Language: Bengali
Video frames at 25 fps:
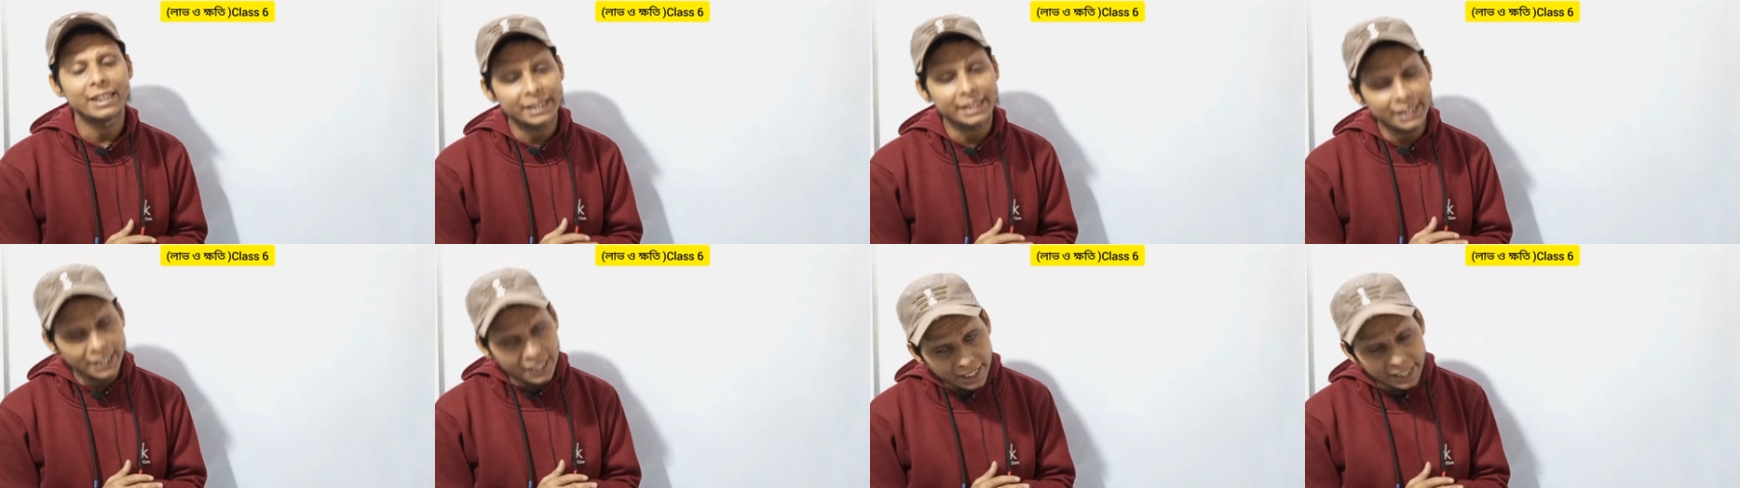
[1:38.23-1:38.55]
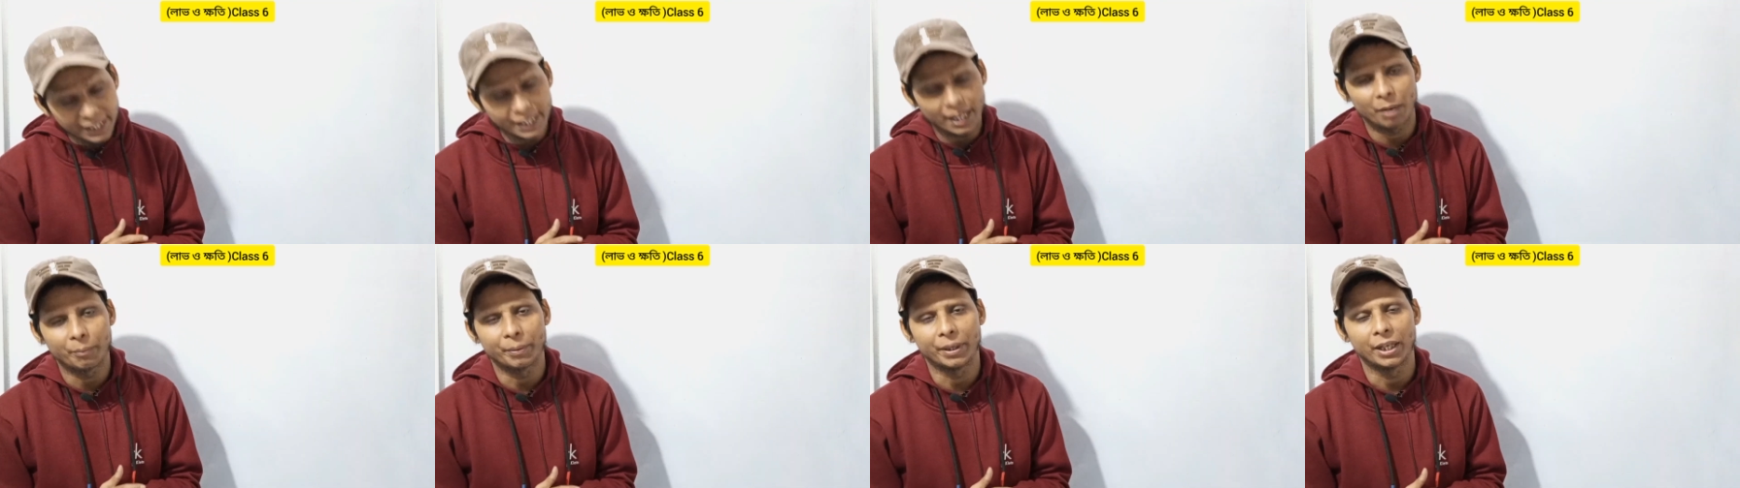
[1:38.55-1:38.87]

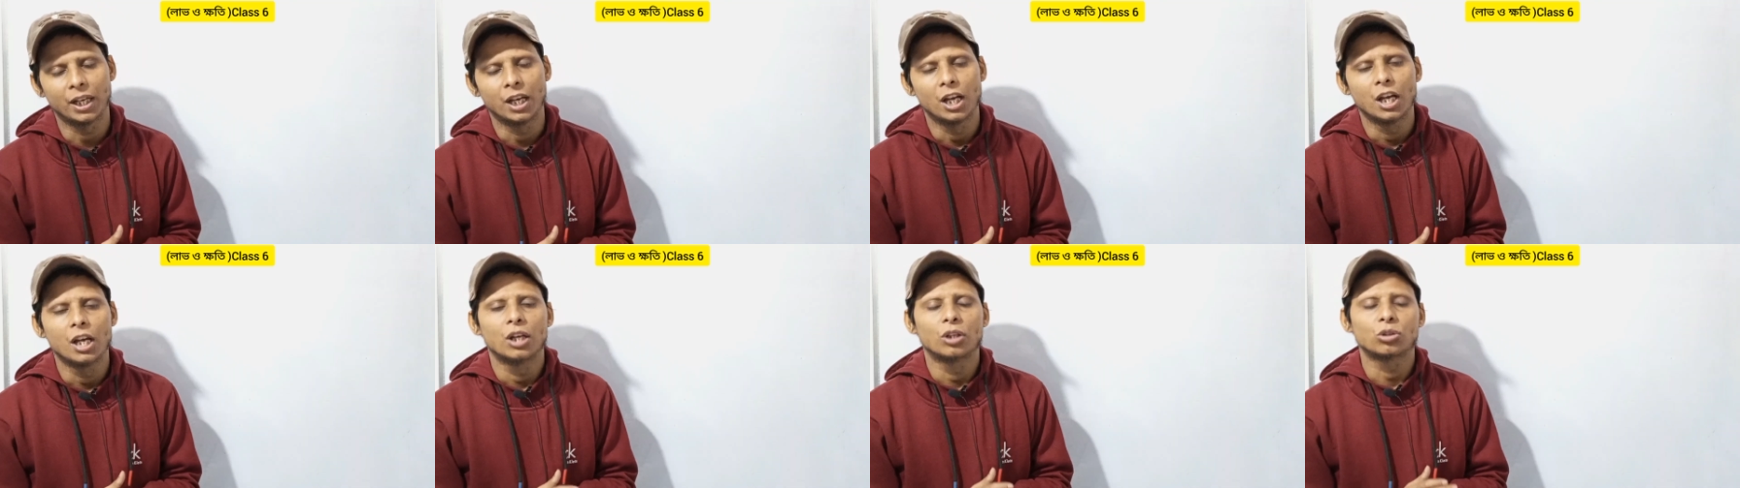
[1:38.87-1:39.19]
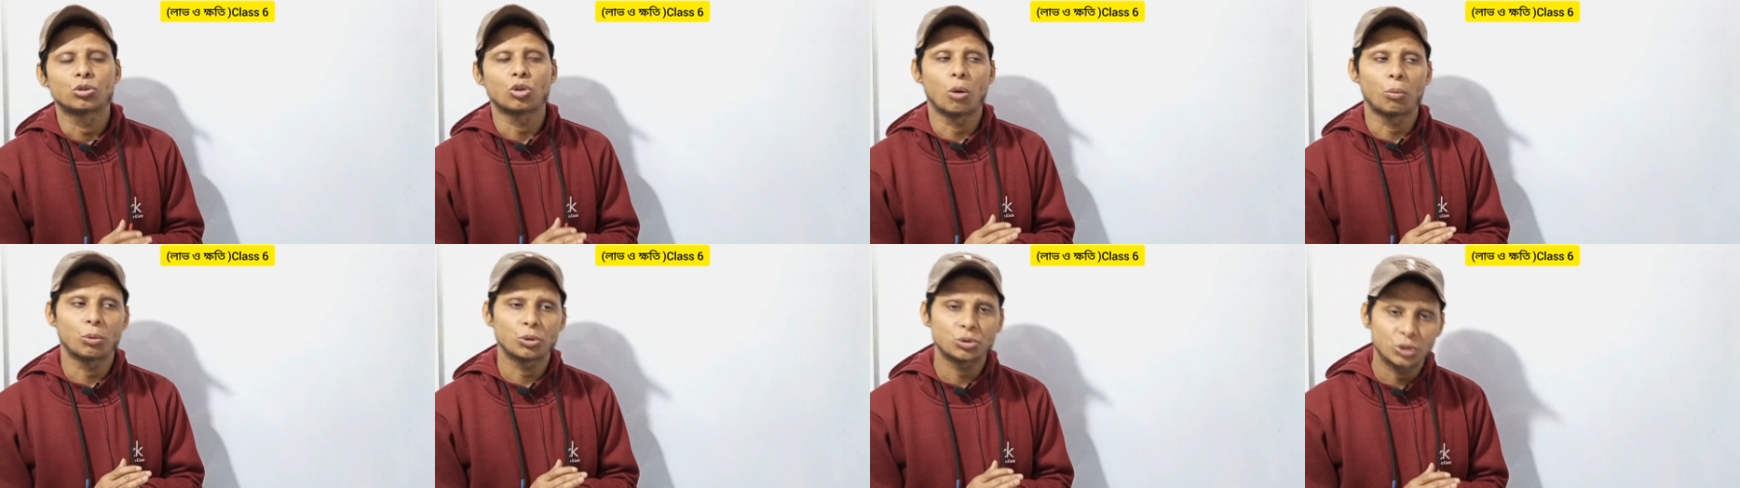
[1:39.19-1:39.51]
টেলিগ্রামে
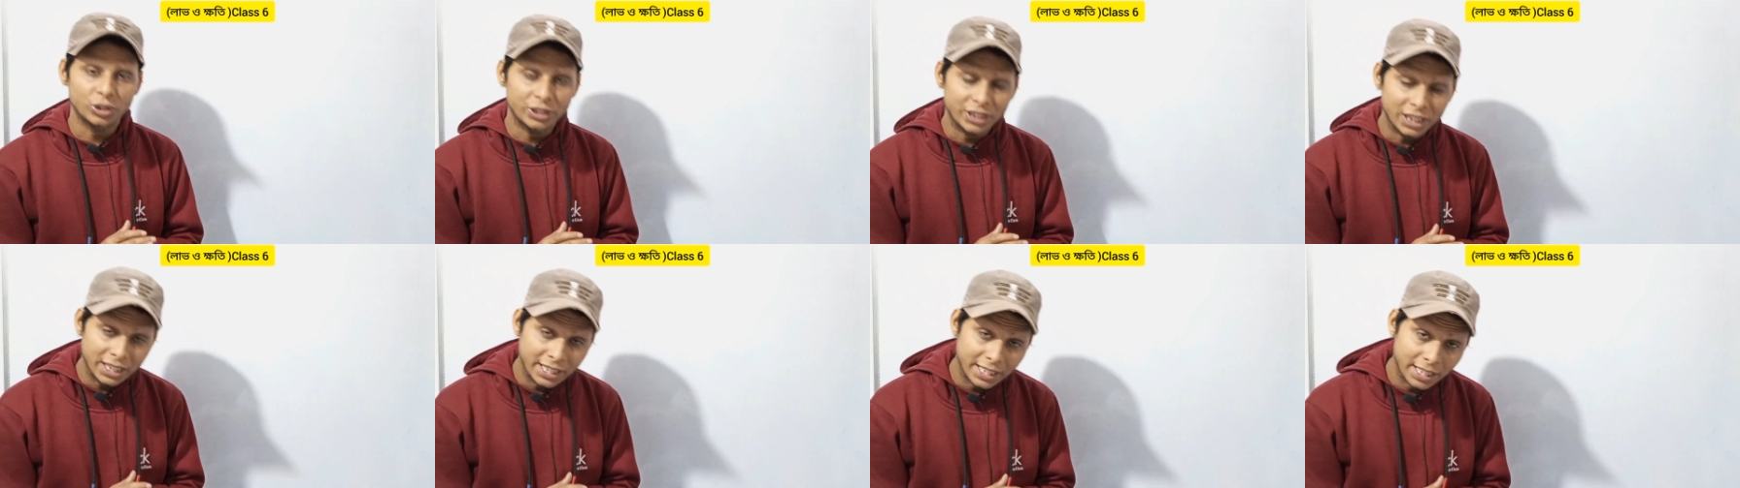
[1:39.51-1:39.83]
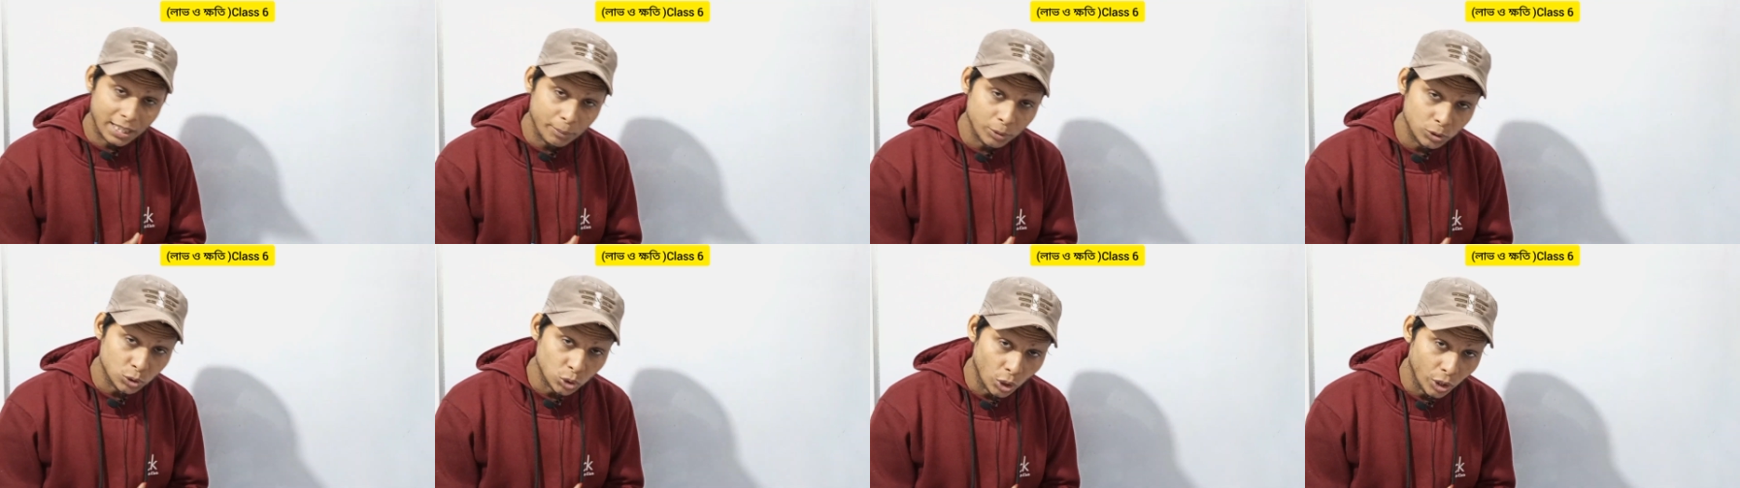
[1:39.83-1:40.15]
তো অবশ্যই
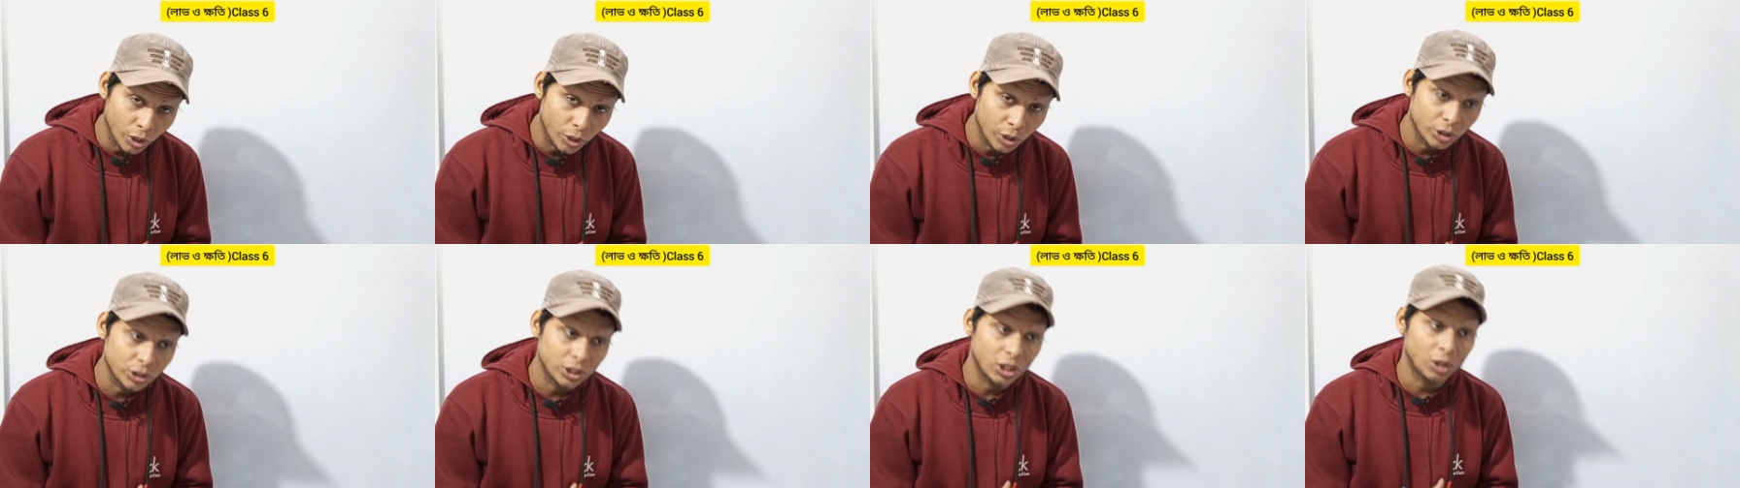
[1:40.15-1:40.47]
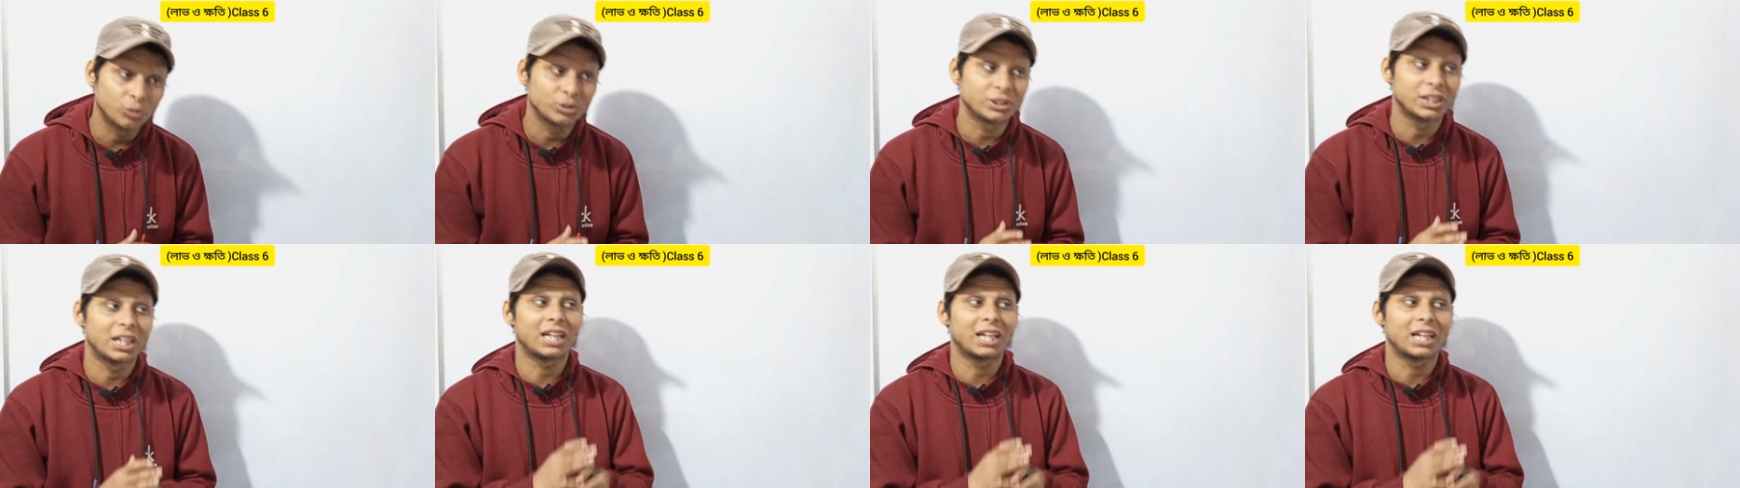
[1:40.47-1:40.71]
টেলিগ্রামে জয়েন হয়ে যাও